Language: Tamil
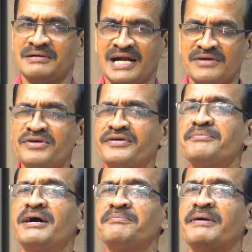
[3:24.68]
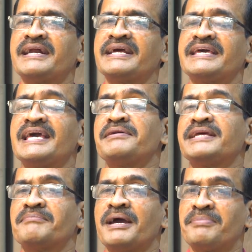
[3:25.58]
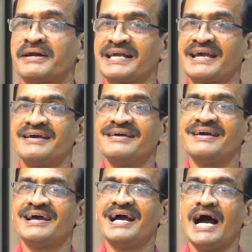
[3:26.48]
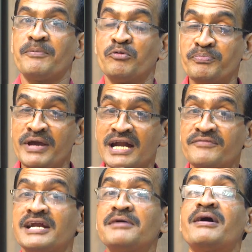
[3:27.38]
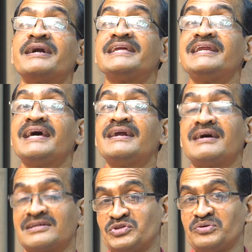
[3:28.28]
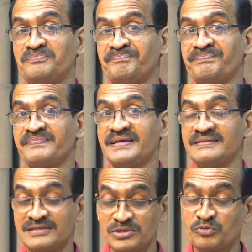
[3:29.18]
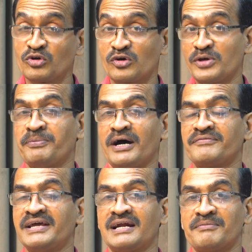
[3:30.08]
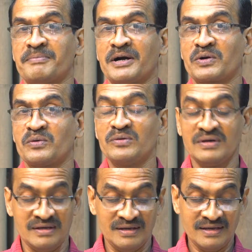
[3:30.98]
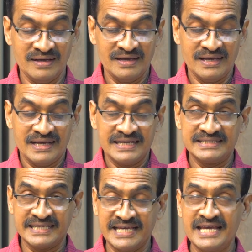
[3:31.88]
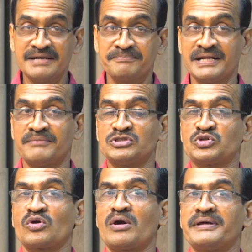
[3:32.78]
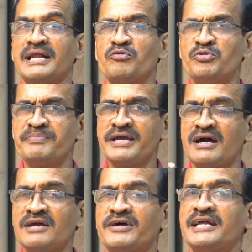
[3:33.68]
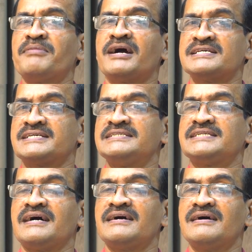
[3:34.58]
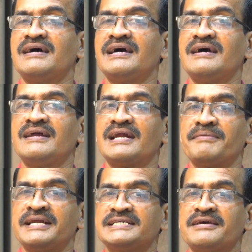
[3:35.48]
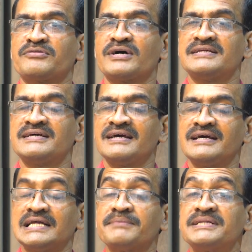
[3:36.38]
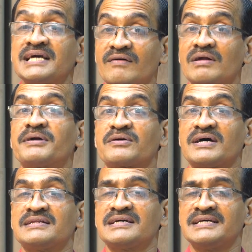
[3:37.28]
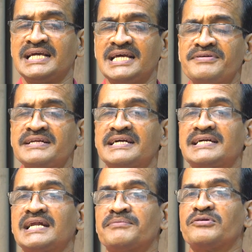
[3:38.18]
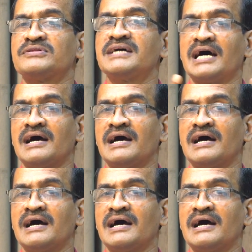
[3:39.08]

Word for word: கடவுள் வழிபாடு பண்ணுறீங்க ஏன் நீங்கள் பயப்படுறீங்க அப்போ உண்மையான வழிபாடு இல்லைன்னு அர்த்தம் திருமூலருடைய பார்வையில் நம்ம பார்க்குறோம் இதை ஏன் இப்படி நம்ம சொல்கிறோம் அப்படின்னா உண்மையான வழிபாடு செஞ்சால் நாம் என்ன செய்யக்கூடாது இதை பற்றி கவலைப்படக்கூடாது இறைவன் கிட்ட நம்ம வந்து